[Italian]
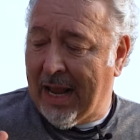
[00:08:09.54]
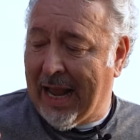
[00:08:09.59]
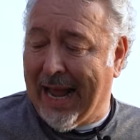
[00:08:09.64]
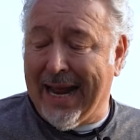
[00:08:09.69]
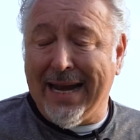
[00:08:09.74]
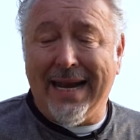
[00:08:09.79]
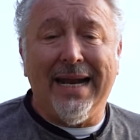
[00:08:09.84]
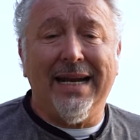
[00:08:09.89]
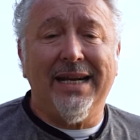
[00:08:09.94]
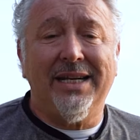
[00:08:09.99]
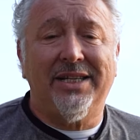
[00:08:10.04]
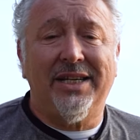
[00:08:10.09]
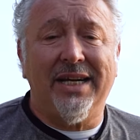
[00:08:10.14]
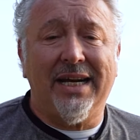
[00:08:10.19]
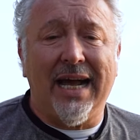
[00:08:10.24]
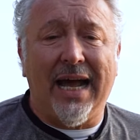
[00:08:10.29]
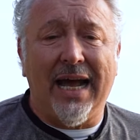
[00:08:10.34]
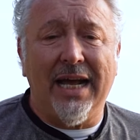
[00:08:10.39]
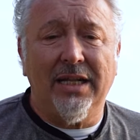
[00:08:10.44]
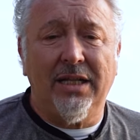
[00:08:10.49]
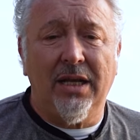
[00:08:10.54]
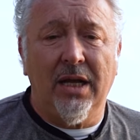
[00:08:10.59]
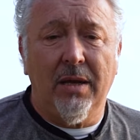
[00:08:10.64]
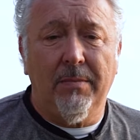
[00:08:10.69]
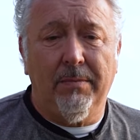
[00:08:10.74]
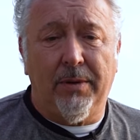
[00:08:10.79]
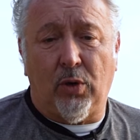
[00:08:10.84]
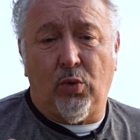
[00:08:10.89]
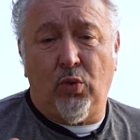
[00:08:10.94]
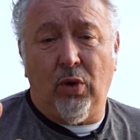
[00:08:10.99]
Anelli Sea Guide,
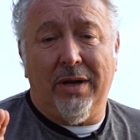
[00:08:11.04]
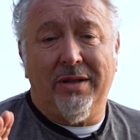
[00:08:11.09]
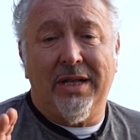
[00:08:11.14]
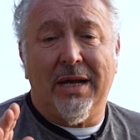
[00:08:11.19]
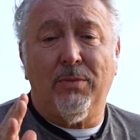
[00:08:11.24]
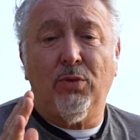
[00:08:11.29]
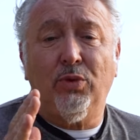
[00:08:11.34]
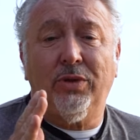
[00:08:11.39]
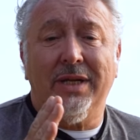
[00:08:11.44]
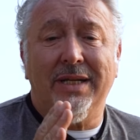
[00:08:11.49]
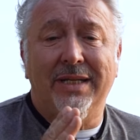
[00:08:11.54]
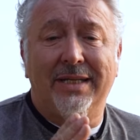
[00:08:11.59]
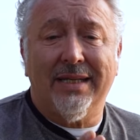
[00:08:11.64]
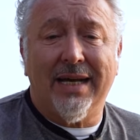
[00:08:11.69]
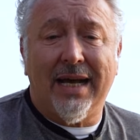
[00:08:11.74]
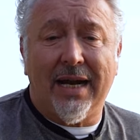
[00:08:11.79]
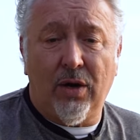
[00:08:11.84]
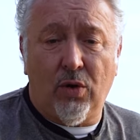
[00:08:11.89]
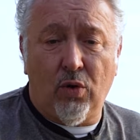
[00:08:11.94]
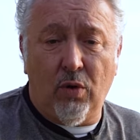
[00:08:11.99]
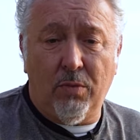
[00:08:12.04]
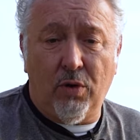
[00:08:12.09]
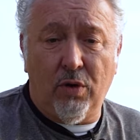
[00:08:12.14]
per cui li andiamo a utilizzare col